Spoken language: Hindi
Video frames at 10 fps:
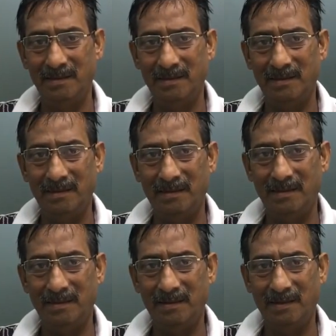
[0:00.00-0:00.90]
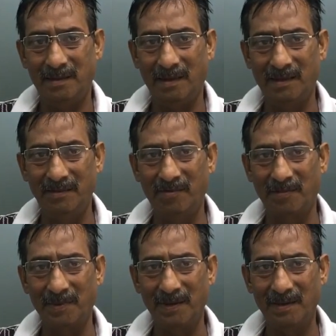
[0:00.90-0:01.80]
क्या नाम है आपका राजीव
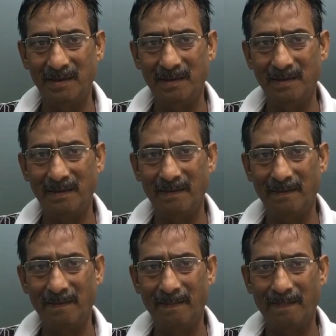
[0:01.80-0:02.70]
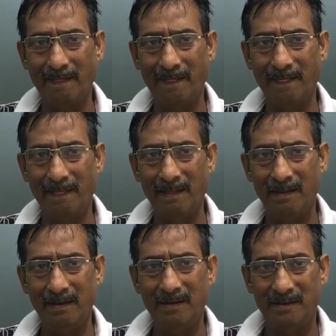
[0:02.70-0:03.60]
वर्मा जब आप आए थे क्या दिक्कत हो
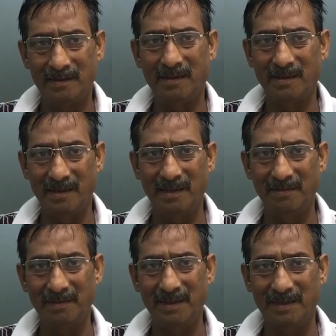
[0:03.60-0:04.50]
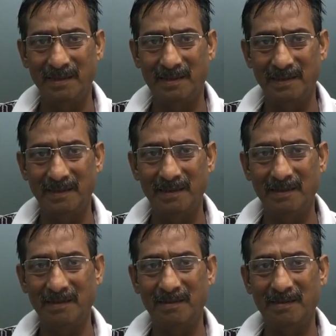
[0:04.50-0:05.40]
रही थी सांस लेने में दिक्कत थी
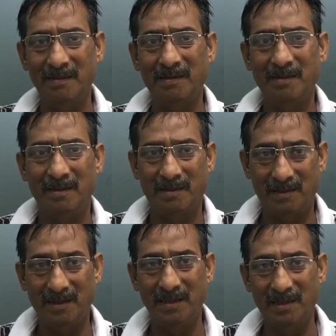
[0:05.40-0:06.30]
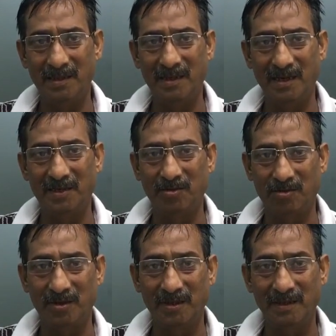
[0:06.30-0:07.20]
तीन तीन लेक्चर
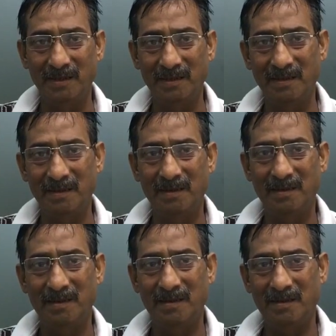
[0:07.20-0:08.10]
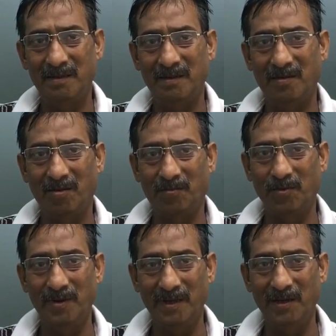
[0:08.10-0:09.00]
होते थे अब तो
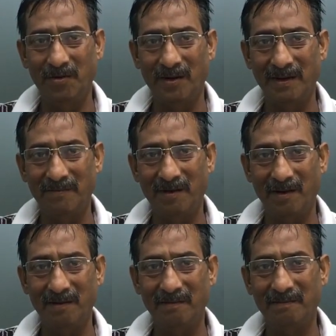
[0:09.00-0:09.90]
एक ही हो रही है फिलहाल